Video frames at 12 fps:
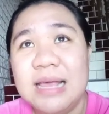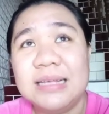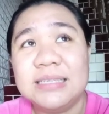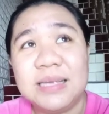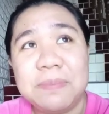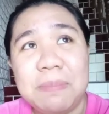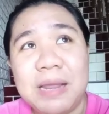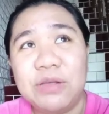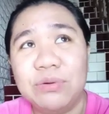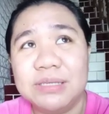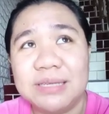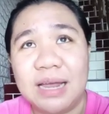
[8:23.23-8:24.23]
Simple,
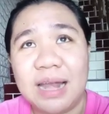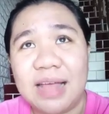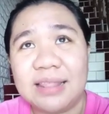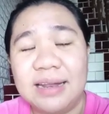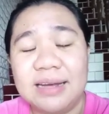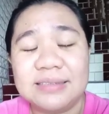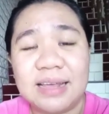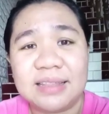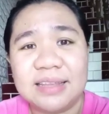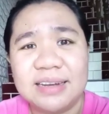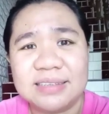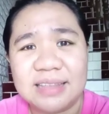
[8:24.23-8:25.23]
yung isang lata ng
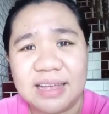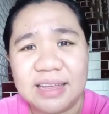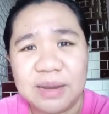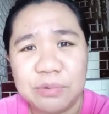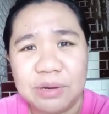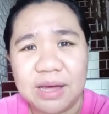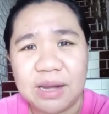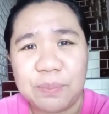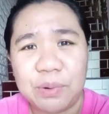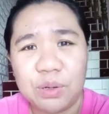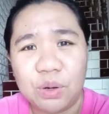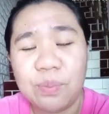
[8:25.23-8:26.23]
sardinas, lagyan mo ng
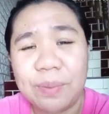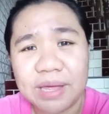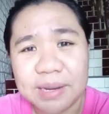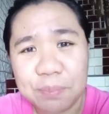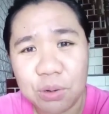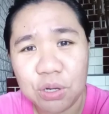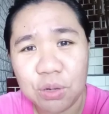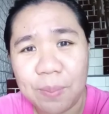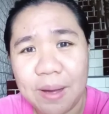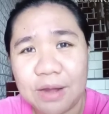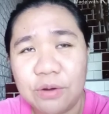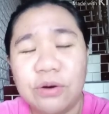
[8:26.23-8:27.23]
repolyo kung may repolyo
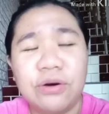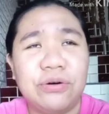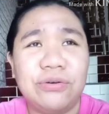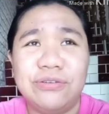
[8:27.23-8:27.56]
pa kayo.